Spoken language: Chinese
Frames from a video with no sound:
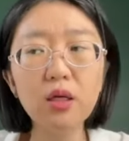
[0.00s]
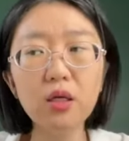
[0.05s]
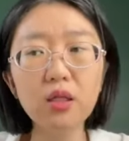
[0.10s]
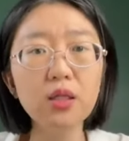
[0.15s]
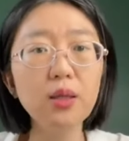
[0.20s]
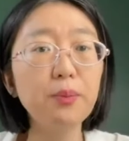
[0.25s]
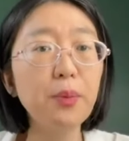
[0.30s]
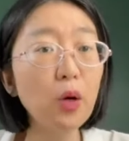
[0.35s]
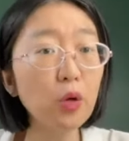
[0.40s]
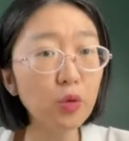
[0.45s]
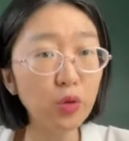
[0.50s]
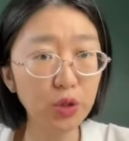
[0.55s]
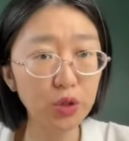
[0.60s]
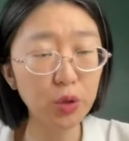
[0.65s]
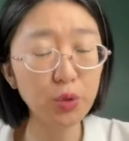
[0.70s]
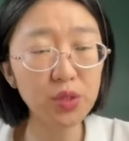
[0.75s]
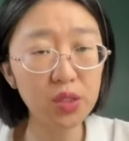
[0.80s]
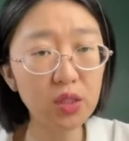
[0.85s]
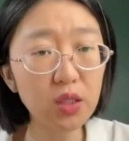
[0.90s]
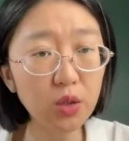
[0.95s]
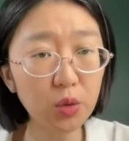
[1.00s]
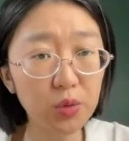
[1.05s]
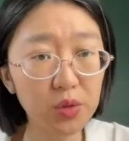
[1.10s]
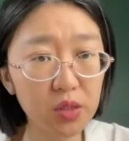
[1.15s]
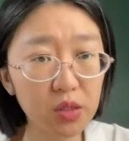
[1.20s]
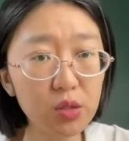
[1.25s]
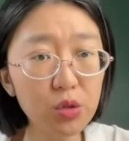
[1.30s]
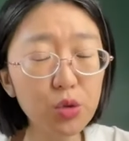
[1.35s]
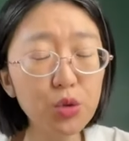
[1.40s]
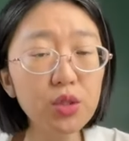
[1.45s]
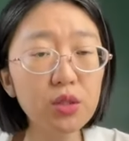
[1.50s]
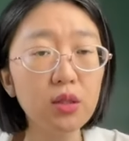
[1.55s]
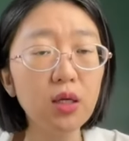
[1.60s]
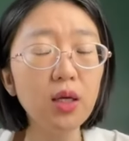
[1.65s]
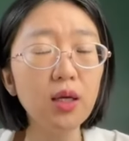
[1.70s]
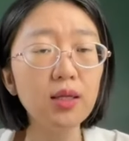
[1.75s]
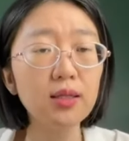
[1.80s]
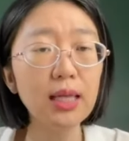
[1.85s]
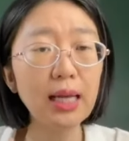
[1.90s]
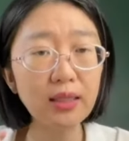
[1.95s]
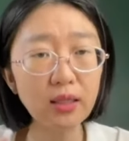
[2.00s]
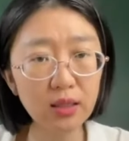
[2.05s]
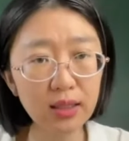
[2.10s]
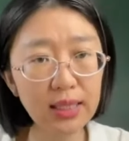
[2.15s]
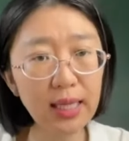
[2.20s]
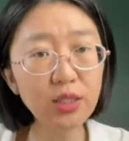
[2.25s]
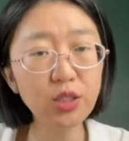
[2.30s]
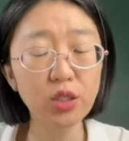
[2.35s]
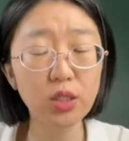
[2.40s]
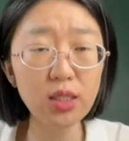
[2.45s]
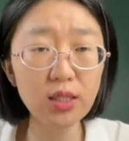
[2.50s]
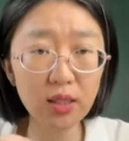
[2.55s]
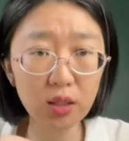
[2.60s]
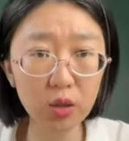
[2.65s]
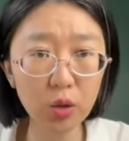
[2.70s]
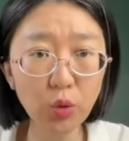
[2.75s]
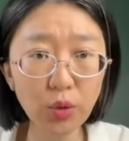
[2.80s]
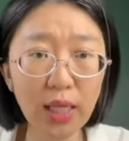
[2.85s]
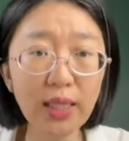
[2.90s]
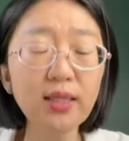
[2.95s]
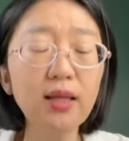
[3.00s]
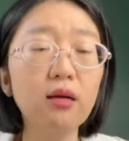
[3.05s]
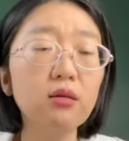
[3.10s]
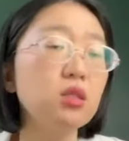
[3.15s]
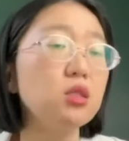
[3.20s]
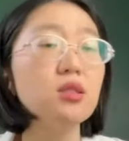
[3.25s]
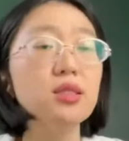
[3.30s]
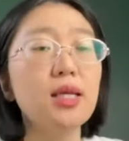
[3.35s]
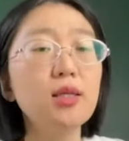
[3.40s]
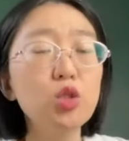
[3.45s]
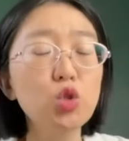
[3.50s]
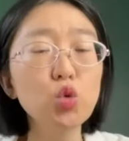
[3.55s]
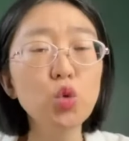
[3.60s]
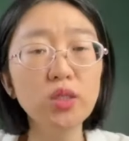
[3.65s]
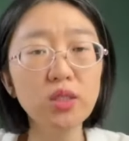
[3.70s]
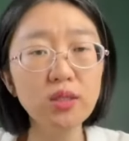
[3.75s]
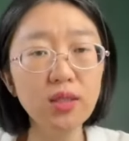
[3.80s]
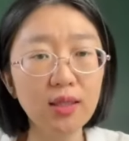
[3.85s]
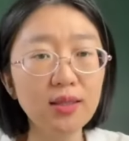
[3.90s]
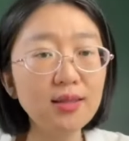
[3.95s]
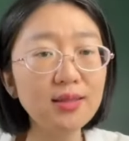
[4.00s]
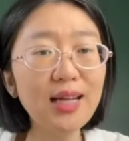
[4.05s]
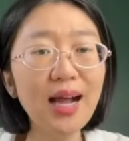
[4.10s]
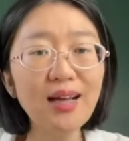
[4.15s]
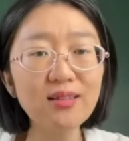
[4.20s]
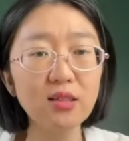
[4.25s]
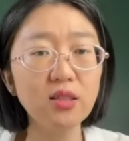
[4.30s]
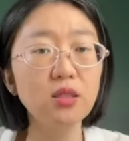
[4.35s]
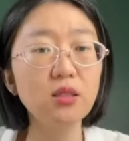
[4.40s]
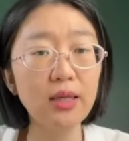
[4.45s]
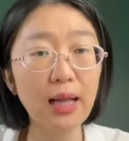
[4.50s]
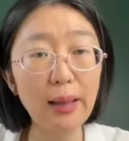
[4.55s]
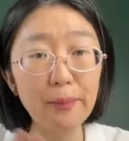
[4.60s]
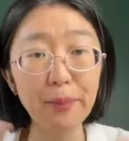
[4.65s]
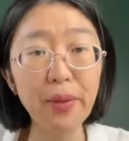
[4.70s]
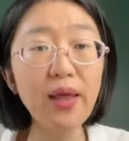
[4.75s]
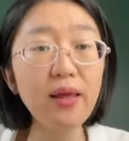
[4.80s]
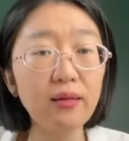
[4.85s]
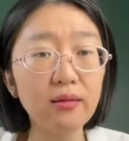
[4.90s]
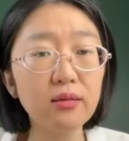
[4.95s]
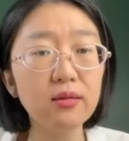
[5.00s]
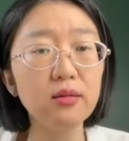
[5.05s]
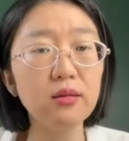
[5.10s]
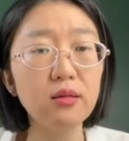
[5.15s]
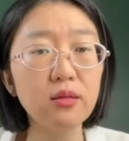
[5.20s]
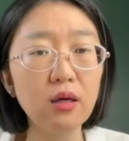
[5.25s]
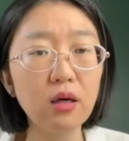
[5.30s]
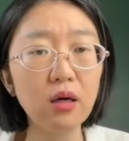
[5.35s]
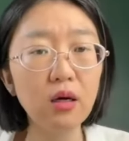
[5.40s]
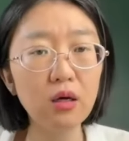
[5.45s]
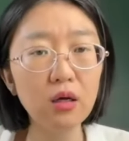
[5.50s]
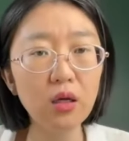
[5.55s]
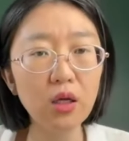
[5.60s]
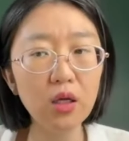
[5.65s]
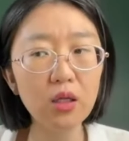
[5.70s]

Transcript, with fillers: 那包括收集各种资讯。他应该是现在共产党正在做这个很大的这个 campaign 啊。